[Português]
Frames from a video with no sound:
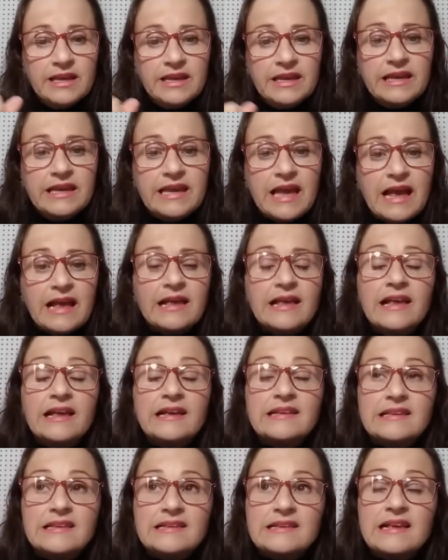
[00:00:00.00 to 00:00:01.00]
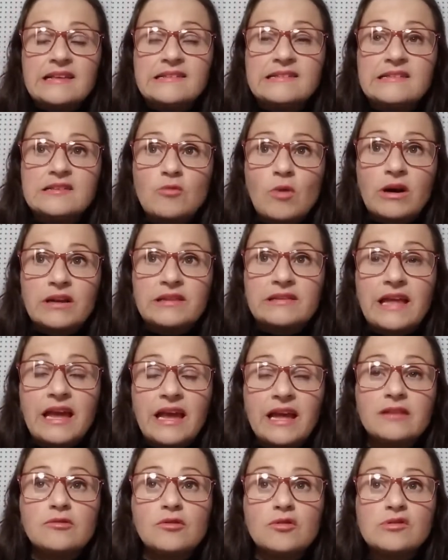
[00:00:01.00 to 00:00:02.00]
E é essa, esses
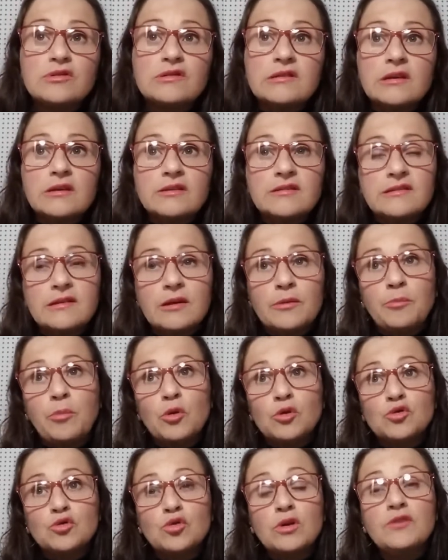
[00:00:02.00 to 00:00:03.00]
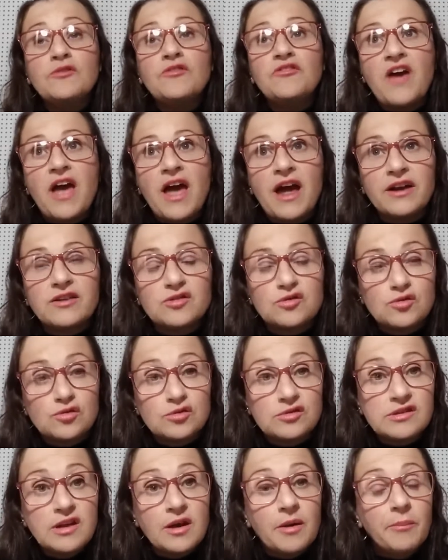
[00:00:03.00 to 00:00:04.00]
quartetos eh, possuem
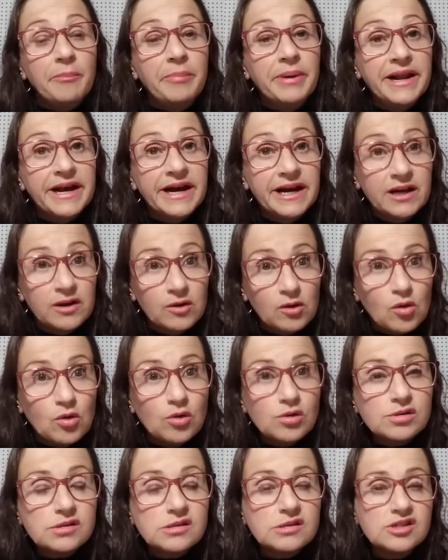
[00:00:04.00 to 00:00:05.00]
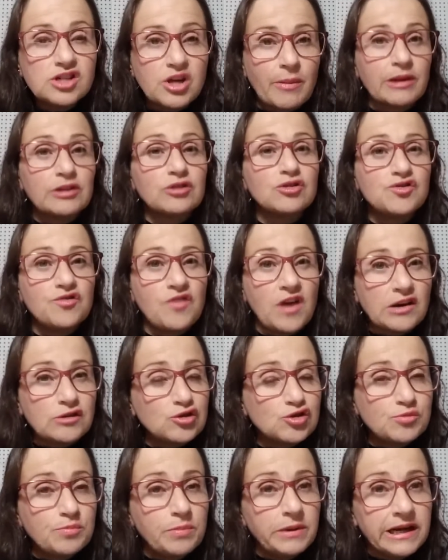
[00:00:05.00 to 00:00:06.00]
versos brancos, chamados de
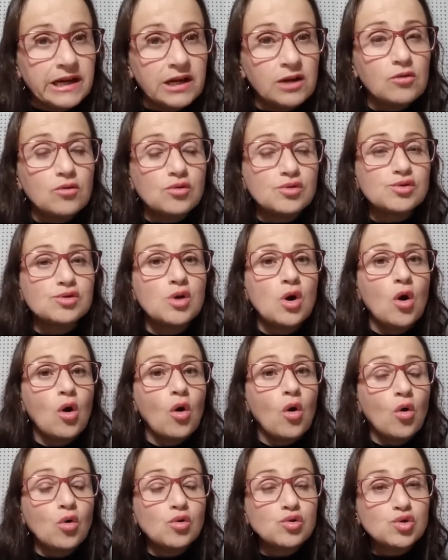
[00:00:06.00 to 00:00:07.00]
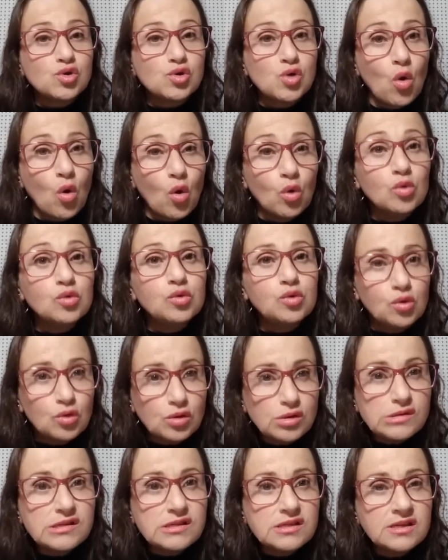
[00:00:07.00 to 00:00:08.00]
versos brancos ou
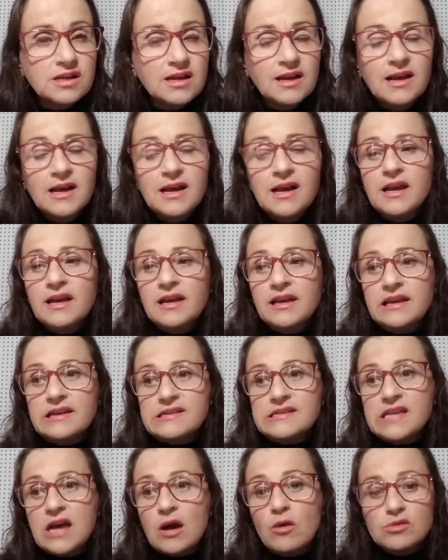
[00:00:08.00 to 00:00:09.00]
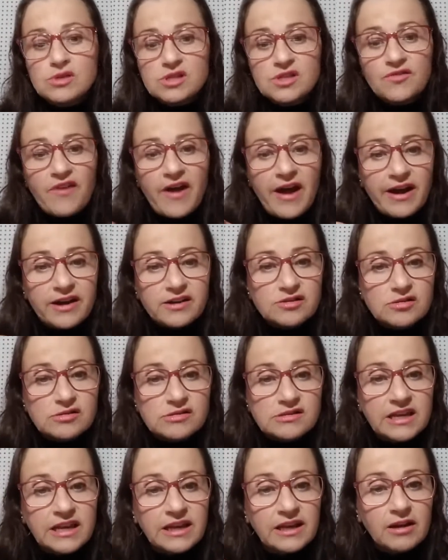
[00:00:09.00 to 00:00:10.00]
soltos, que são os
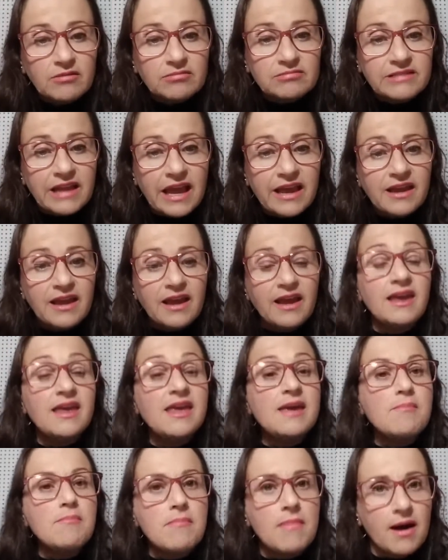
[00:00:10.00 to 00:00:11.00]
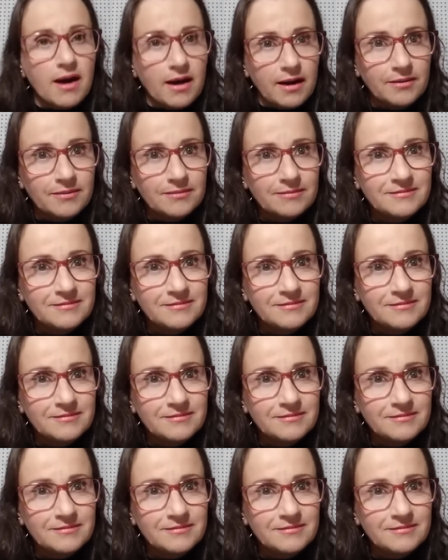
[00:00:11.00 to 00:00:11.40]
versos que não têm rima.